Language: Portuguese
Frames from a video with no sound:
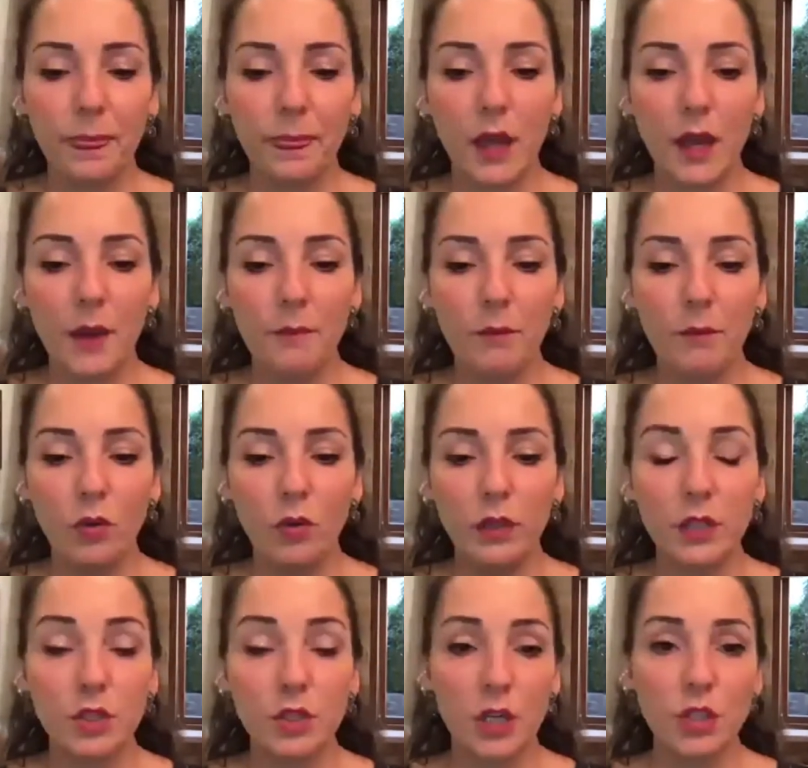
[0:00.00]
É,
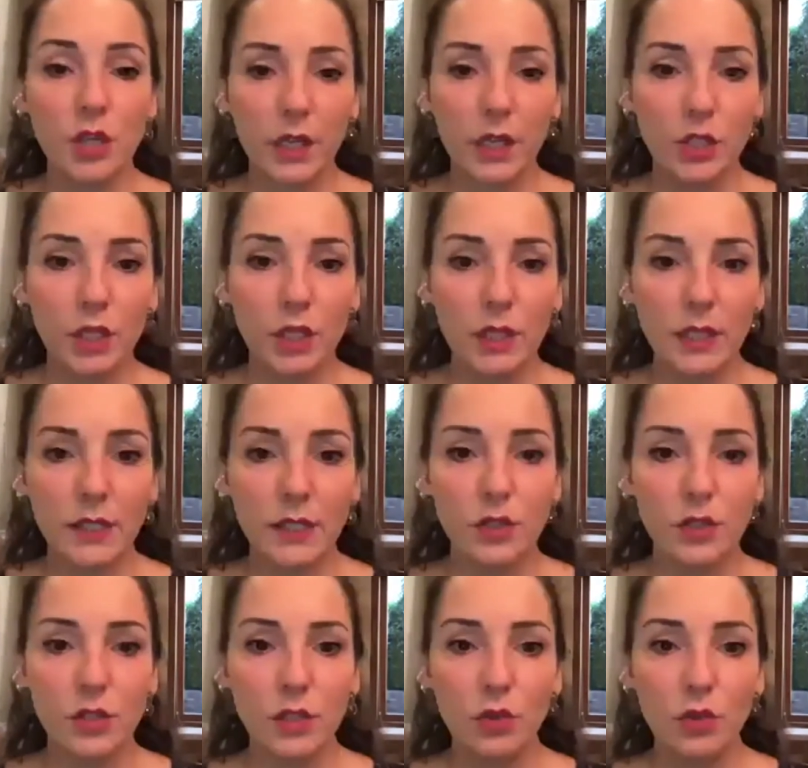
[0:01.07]
muita gente acredita que,
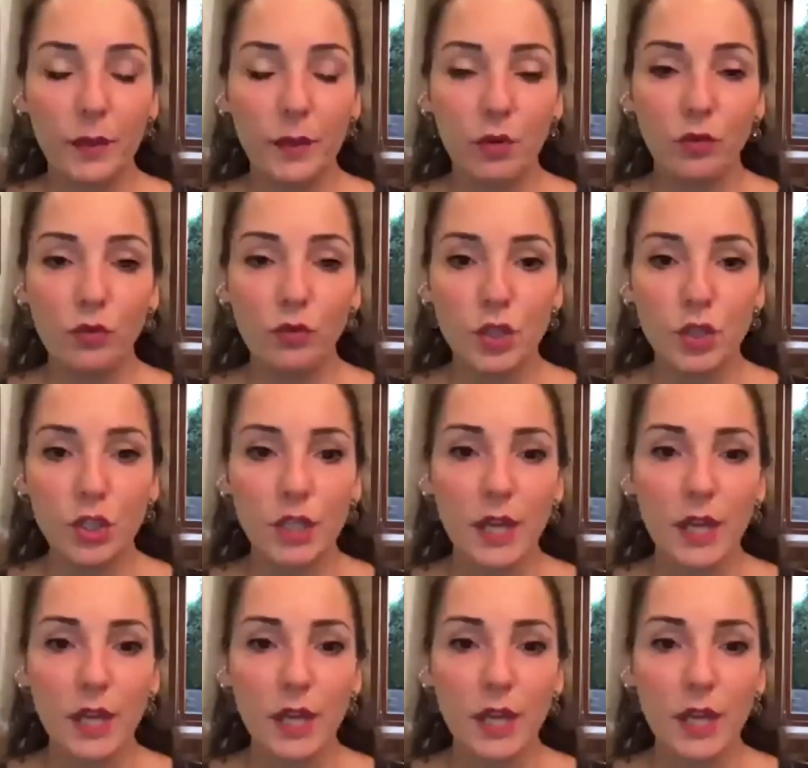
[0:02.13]
que o periodontista